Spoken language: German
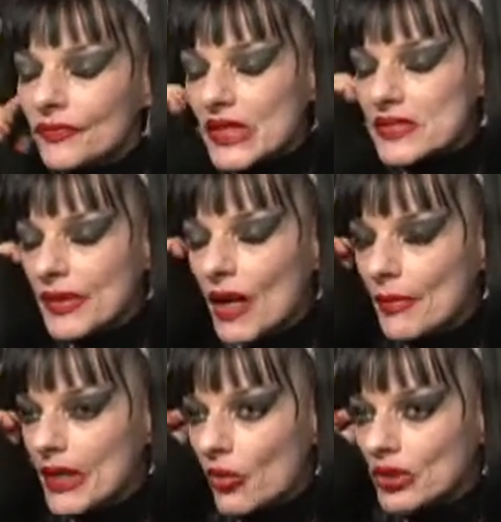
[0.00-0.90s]
deswegen
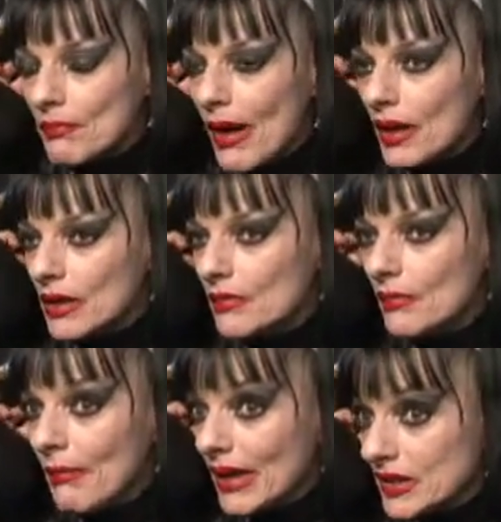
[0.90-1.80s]
habe ich auch den Ma äh,
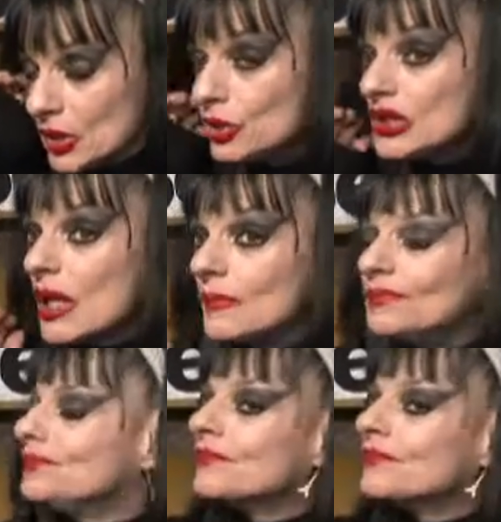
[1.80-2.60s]
Martin Luther